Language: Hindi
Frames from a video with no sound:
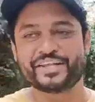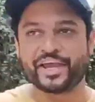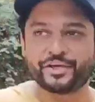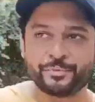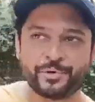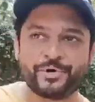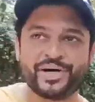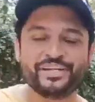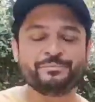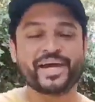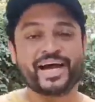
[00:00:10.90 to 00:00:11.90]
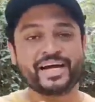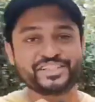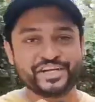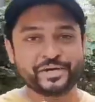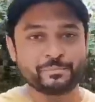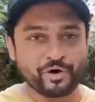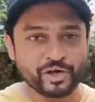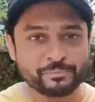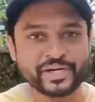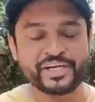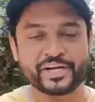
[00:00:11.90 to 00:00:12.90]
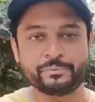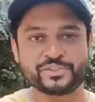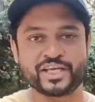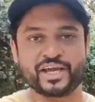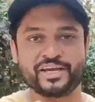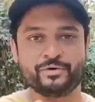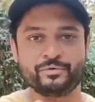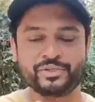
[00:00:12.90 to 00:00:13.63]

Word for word: थैंक यू पवन मैं आज ही एक बहुत बड़ी ट्रिप से आया